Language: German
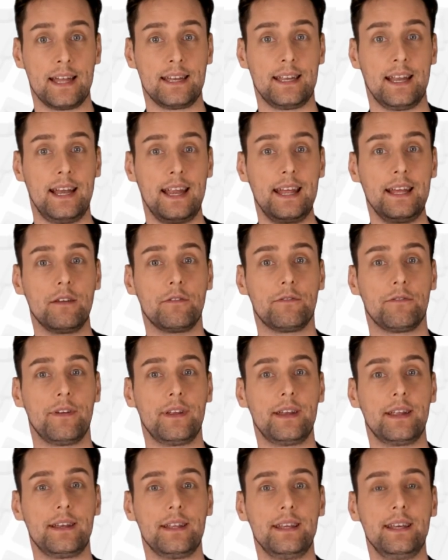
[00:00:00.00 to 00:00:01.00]
Den Link
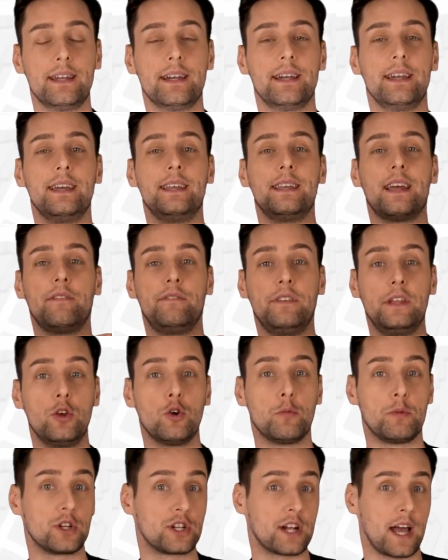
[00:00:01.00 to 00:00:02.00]
findet ihr in der
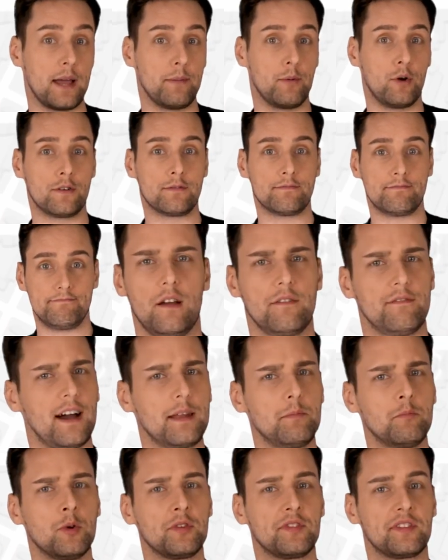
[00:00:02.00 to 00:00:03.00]
Videobeschreibung.
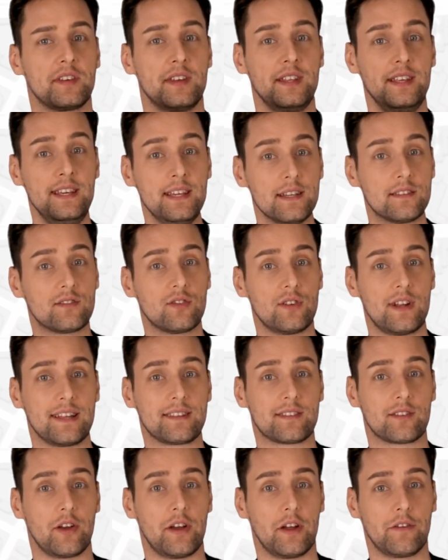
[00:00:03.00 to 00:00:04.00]
Wann musstet ihr
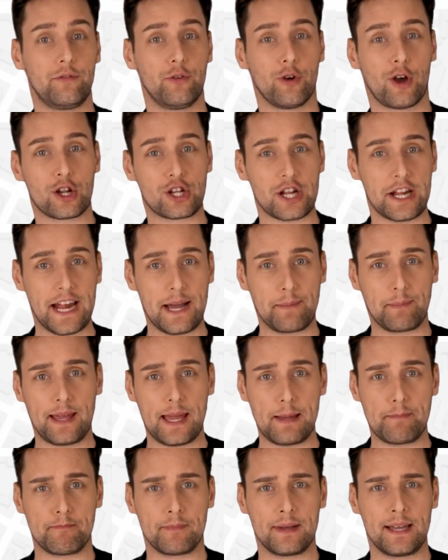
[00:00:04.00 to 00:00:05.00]
zuletzt euren Führerschein
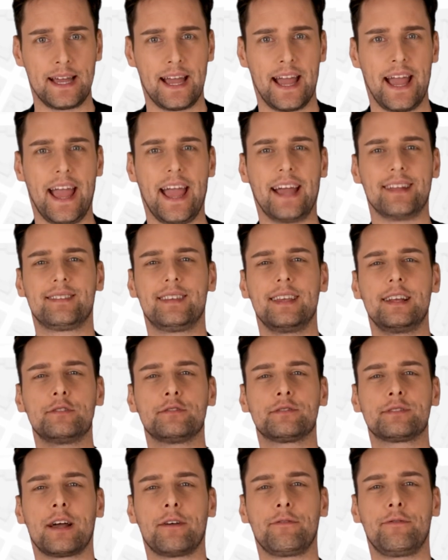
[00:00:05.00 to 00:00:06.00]
abgeben? Erzählt
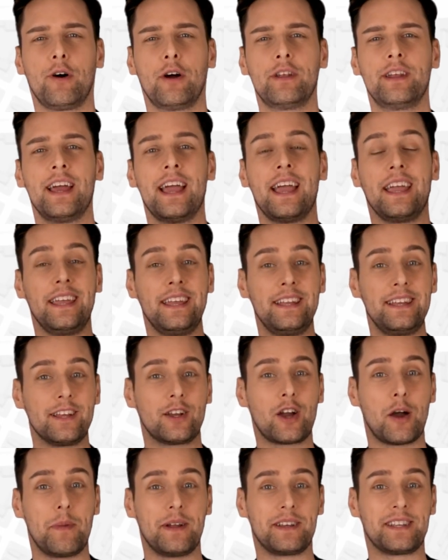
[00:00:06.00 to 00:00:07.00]
uns davon in den
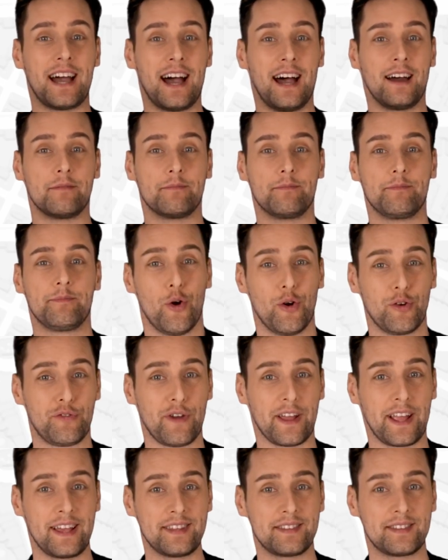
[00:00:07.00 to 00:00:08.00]
Kommentaren. Und
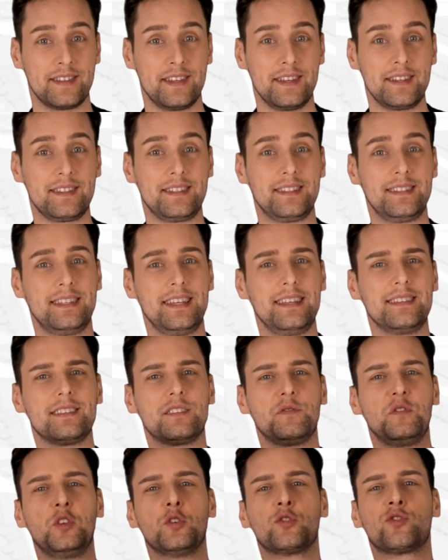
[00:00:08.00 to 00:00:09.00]
vergesst nicht,
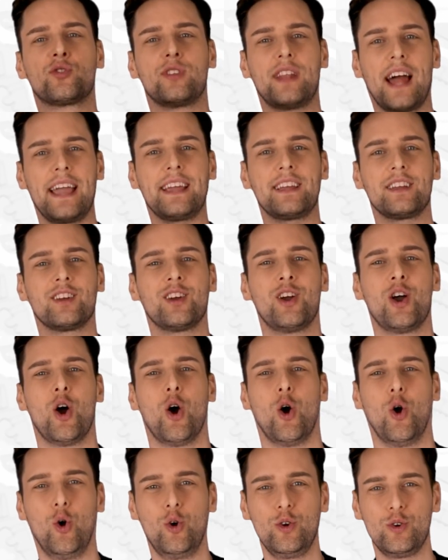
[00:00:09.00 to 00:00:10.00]
dieses Video zu liken
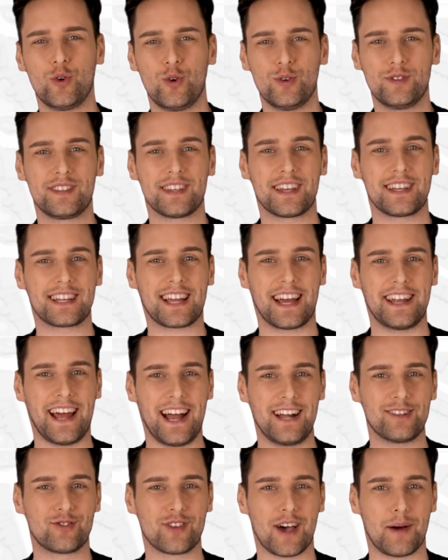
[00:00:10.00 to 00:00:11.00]
und unseren
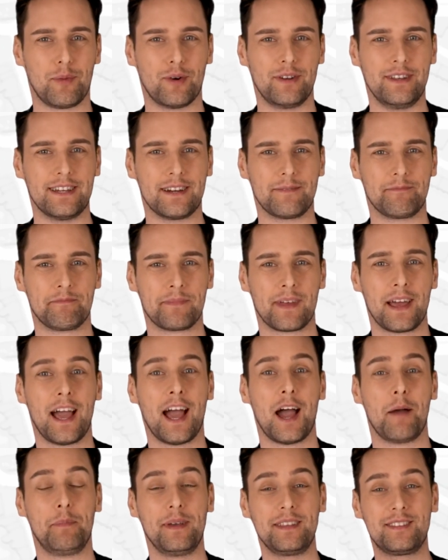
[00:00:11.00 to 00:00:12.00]
Kanal zu abonnieren.
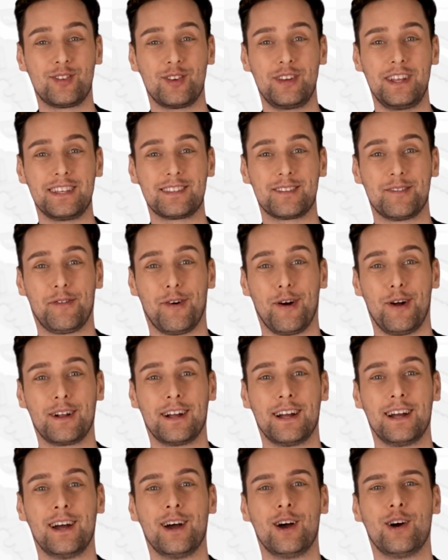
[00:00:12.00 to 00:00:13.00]
Bis zur nächsten
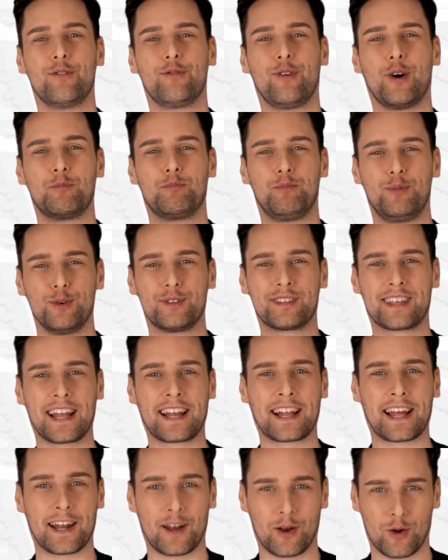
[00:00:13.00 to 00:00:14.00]
Folge von
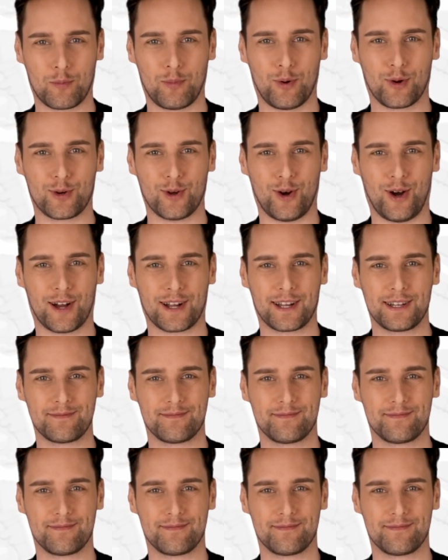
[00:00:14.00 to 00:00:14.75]
Bußgeldkatalog.org.